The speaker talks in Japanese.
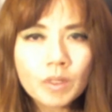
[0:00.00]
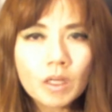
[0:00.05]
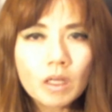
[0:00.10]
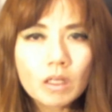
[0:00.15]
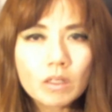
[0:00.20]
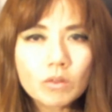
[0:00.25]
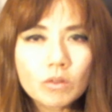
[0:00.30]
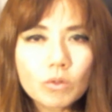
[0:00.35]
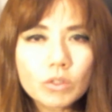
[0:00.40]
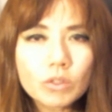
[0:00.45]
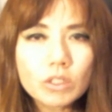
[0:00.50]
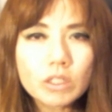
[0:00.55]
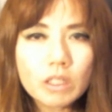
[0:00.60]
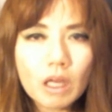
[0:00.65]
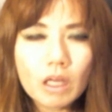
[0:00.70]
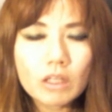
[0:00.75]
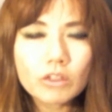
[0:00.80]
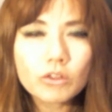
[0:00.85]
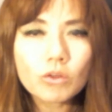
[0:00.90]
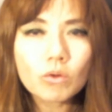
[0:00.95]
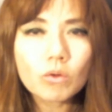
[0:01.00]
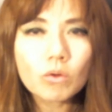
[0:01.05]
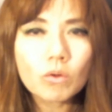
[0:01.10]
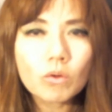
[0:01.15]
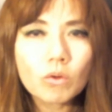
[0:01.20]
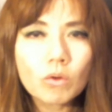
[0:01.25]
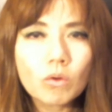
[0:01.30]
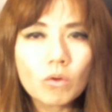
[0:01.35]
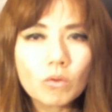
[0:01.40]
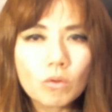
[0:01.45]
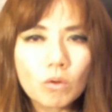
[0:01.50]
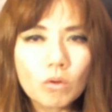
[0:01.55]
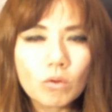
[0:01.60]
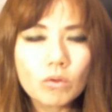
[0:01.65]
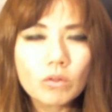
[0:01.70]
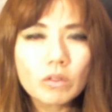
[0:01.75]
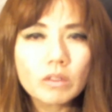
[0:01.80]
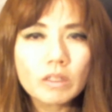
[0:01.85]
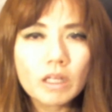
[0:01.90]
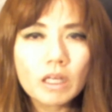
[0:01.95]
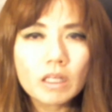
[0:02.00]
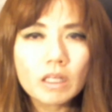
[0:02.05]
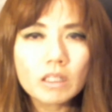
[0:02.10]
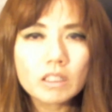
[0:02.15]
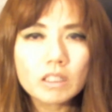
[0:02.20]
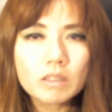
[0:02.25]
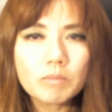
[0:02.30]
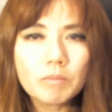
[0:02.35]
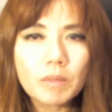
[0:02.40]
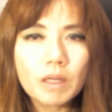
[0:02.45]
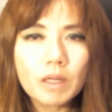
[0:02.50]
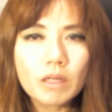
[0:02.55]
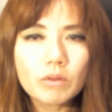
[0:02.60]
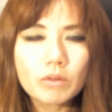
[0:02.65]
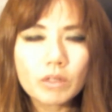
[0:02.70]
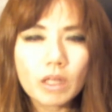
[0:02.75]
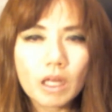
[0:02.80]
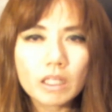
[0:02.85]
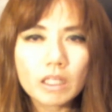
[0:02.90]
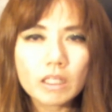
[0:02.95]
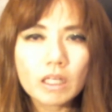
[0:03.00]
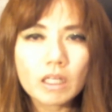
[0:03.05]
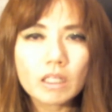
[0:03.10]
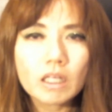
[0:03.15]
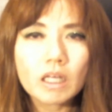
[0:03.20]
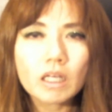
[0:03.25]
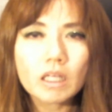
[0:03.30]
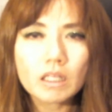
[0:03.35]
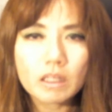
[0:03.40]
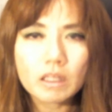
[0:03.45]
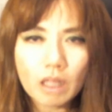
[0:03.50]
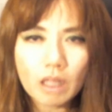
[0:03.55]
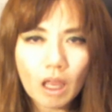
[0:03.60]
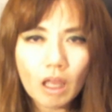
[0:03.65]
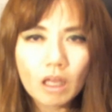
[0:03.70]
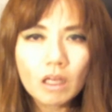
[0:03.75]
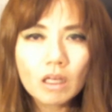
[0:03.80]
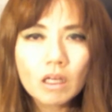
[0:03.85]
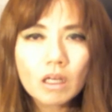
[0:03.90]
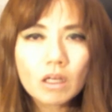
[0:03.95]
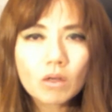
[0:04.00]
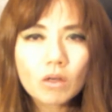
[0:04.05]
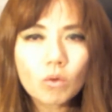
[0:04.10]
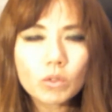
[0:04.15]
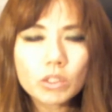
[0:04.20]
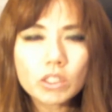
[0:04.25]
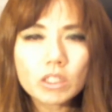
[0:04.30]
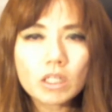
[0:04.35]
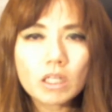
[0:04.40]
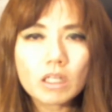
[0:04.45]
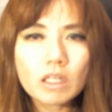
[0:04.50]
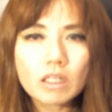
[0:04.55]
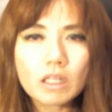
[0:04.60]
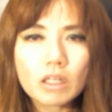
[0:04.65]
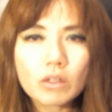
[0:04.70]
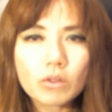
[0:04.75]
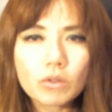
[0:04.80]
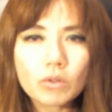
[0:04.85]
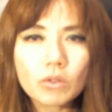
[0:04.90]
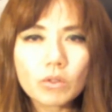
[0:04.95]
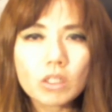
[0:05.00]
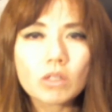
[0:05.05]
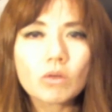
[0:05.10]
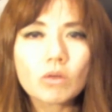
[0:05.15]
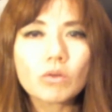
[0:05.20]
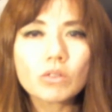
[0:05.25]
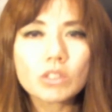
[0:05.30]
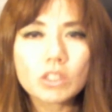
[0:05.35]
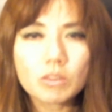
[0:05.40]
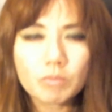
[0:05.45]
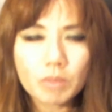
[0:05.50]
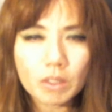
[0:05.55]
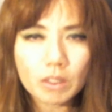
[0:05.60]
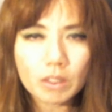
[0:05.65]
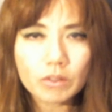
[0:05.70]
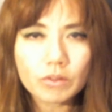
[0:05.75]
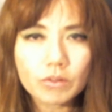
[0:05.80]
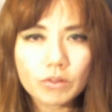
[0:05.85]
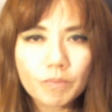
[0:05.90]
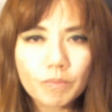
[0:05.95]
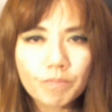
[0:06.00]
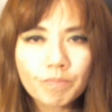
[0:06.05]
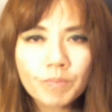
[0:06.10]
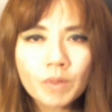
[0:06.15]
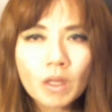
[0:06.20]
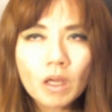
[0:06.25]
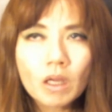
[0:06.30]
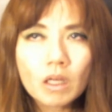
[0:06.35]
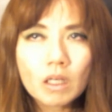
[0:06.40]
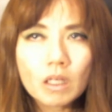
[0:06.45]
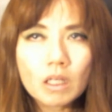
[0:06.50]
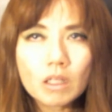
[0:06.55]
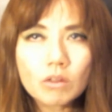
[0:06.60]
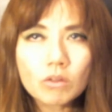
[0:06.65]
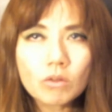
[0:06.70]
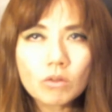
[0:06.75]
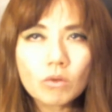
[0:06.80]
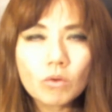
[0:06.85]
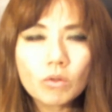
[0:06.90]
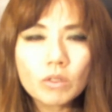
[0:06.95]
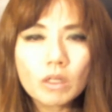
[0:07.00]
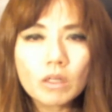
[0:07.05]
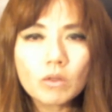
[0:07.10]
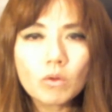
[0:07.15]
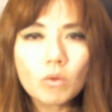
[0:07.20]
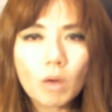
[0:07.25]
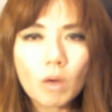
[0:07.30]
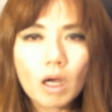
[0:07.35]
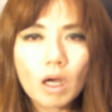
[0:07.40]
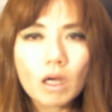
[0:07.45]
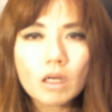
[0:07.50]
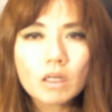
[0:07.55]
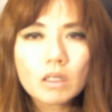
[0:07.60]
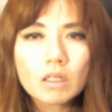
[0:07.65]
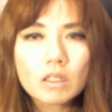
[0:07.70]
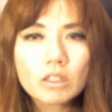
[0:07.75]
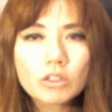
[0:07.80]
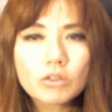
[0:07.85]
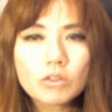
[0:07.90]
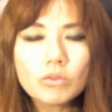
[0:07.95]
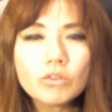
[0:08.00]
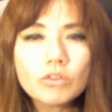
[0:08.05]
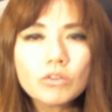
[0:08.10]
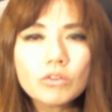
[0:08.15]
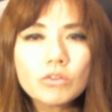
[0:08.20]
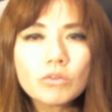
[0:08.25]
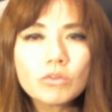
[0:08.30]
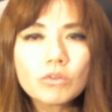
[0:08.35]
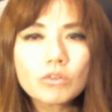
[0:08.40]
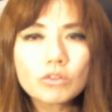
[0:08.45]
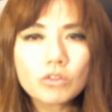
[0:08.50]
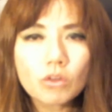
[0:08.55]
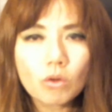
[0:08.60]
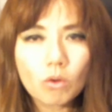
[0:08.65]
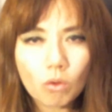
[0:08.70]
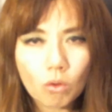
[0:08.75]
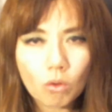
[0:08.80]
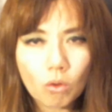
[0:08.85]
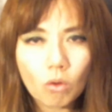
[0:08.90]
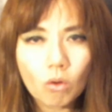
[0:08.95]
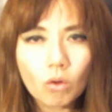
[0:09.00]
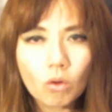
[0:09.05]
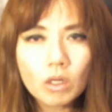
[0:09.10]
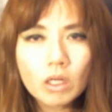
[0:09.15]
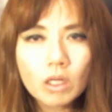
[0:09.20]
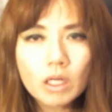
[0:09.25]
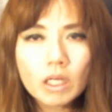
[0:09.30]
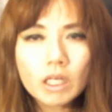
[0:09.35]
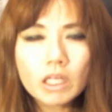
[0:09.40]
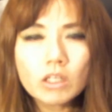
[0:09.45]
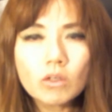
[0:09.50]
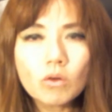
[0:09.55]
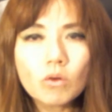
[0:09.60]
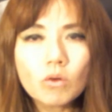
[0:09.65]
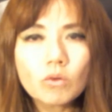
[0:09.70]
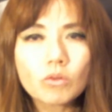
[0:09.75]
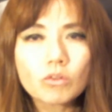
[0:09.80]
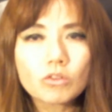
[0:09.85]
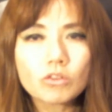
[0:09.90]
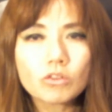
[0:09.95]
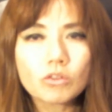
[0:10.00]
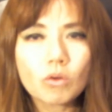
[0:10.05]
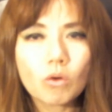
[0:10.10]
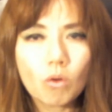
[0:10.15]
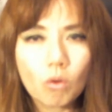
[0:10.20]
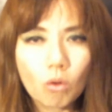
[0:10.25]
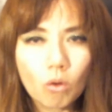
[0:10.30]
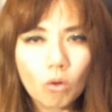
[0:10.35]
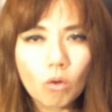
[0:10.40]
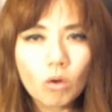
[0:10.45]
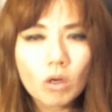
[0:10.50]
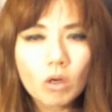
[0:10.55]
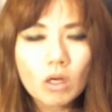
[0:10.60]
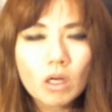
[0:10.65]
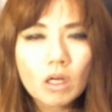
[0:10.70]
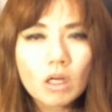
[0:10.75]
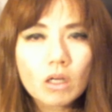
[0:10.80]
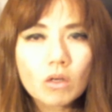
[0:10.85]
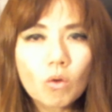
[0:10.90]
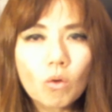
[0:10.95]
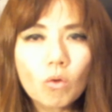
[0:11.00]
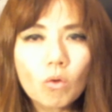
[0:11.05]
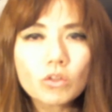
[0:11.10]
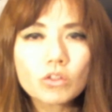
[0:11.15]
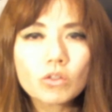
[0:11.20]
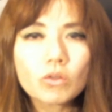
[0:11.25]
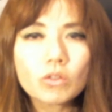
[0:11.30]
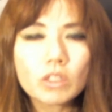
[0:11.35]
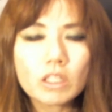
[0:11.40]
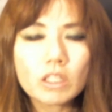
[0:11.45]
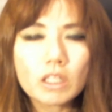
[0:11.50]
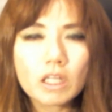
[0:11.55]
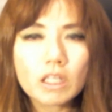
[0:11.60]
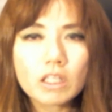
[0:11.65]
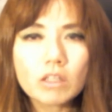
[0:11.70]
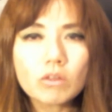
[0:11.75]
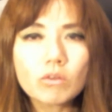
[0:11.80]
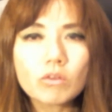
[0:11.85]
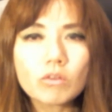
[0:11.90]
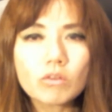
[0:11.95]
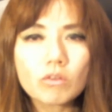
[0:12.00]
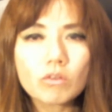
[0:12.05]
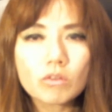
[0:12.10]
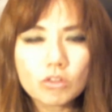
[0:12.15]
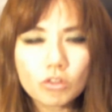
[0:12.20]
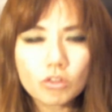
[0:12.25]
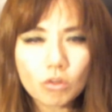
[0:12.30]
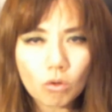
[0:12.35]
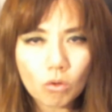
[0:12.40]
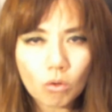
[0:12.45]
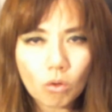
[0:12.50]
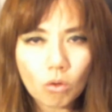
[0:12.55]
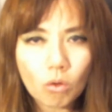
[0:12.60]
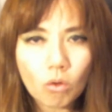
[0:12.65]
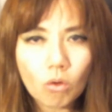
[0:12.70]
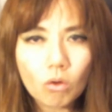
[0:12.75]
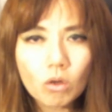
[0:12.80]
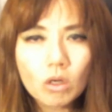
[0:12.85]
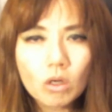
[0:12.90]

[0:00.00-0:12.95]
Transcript: そして情報を電子メールでいただいて、こちらで手続きをします。必要なのは収入の情報、費用の情報、工場にできる情報、